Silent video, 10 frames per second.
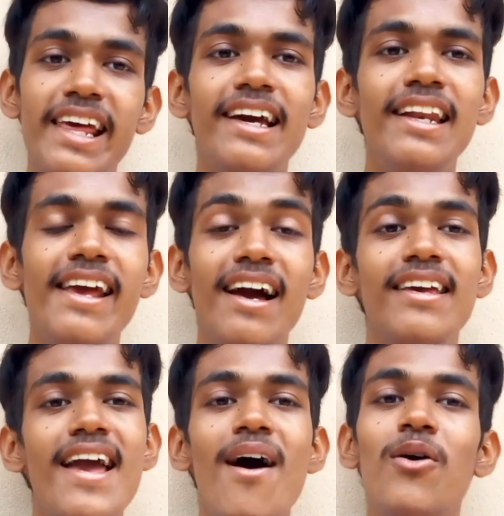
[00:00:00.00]
देख लिया
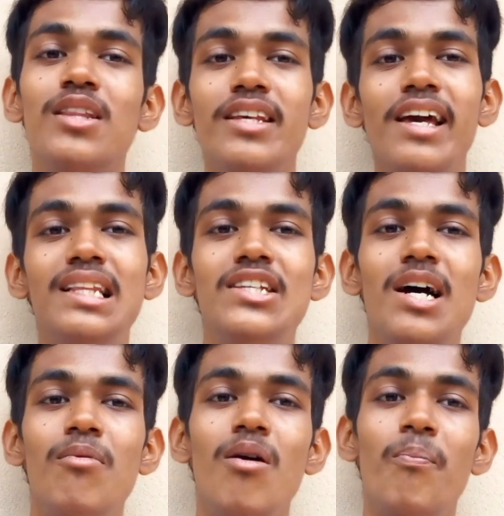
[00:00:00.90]
क्या होती है
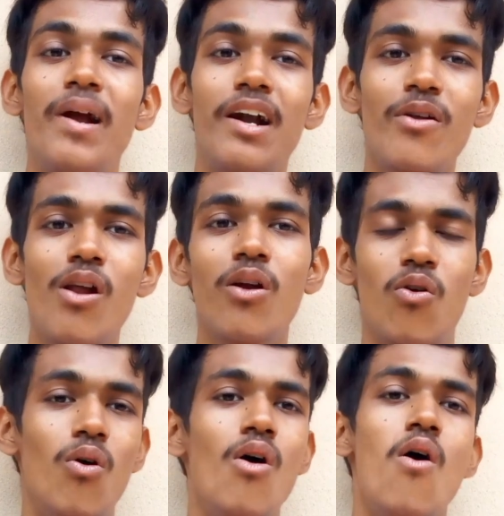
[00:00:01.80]
जब हम पेट्रोल
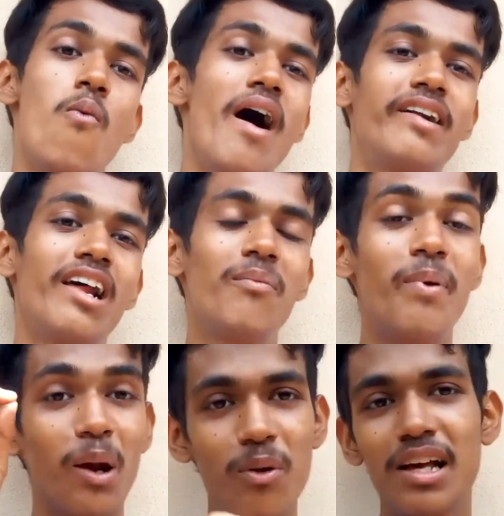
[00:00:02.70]
को वाटर
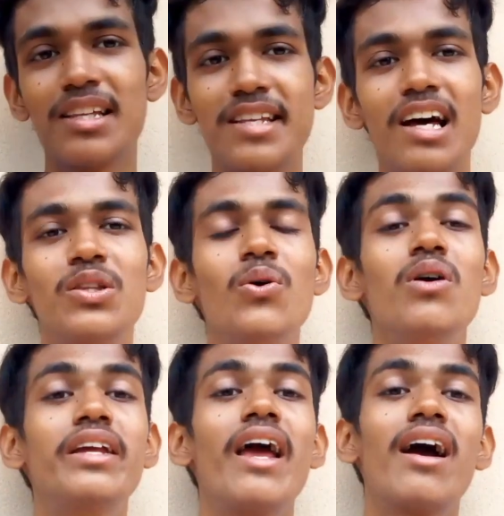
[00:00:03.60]
बैलून के साथ हो
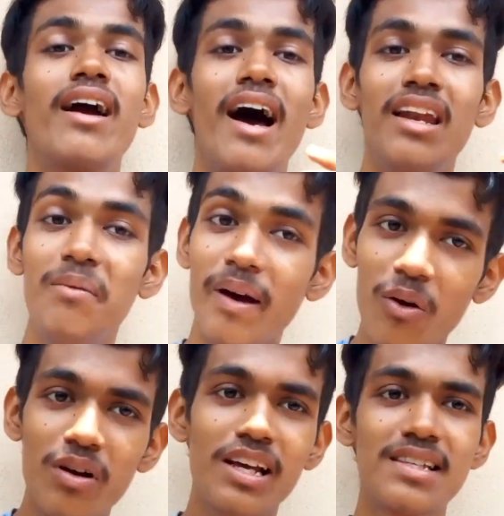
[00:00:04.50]
क्या खाली
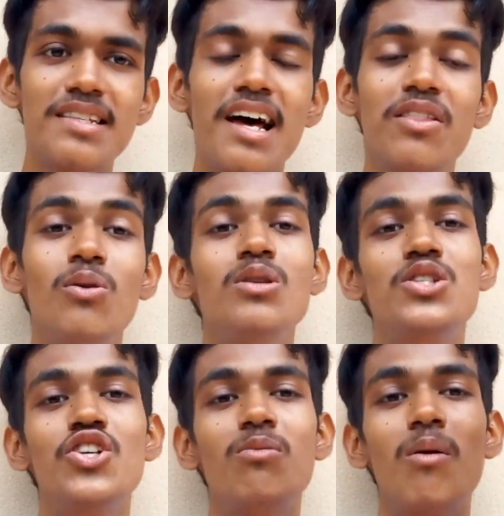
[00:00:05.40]
बैलून के साथ हो
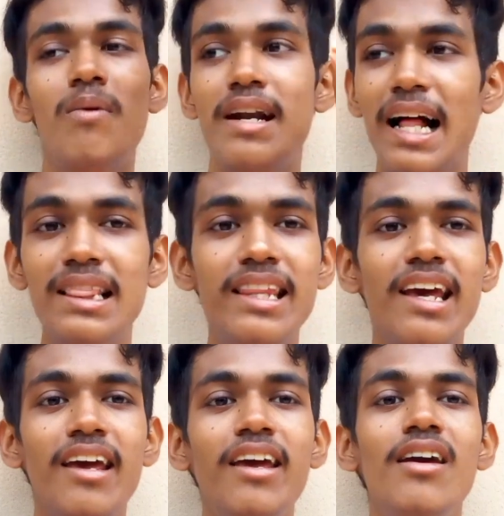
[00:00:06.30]
जब हम डालते
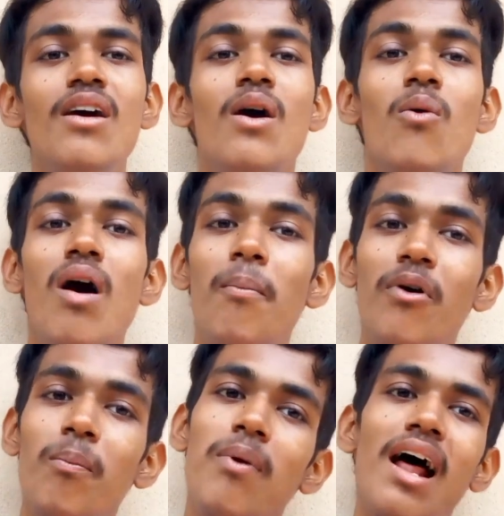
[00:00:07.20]
हैं वहाँ
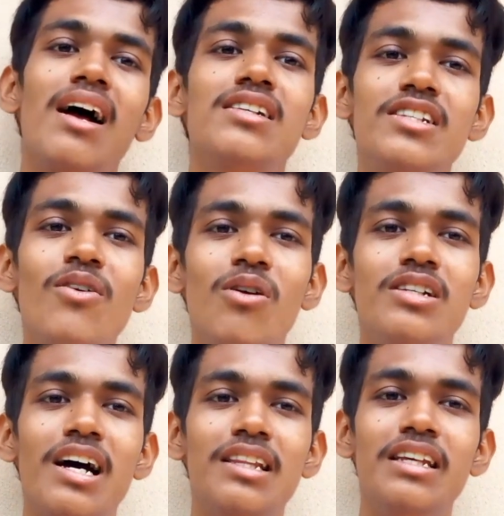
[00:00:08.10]
पर ब्लास्टिंग हो
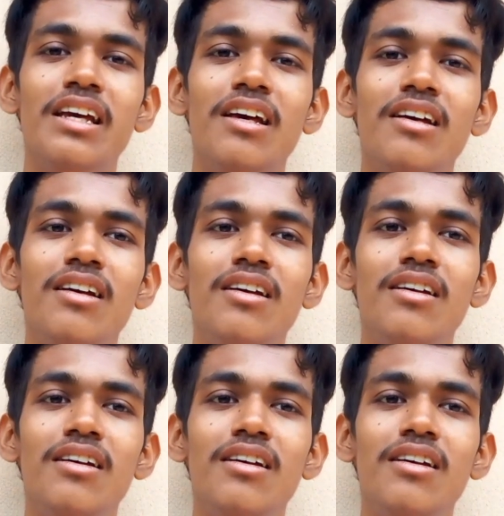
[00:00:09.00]
जाती है